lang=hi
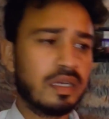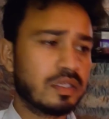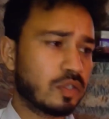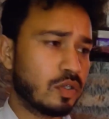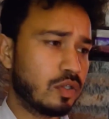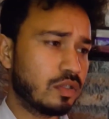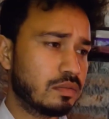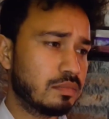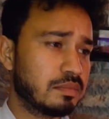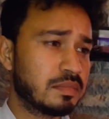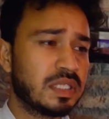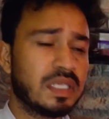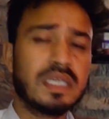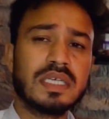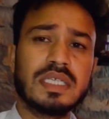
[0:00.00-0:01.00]
तो
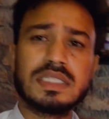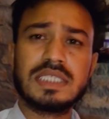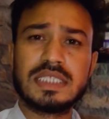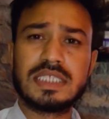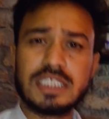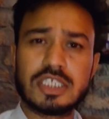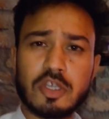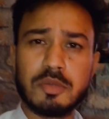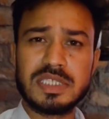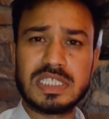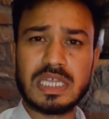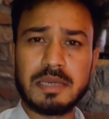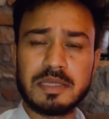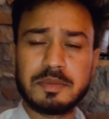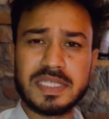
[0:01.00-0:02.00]
जिस चीज़ को भी
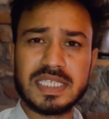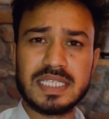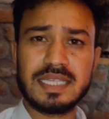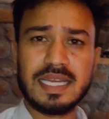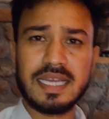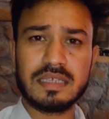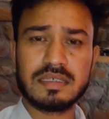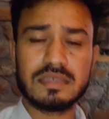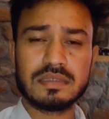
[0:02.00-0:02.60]
शरबत पसंद है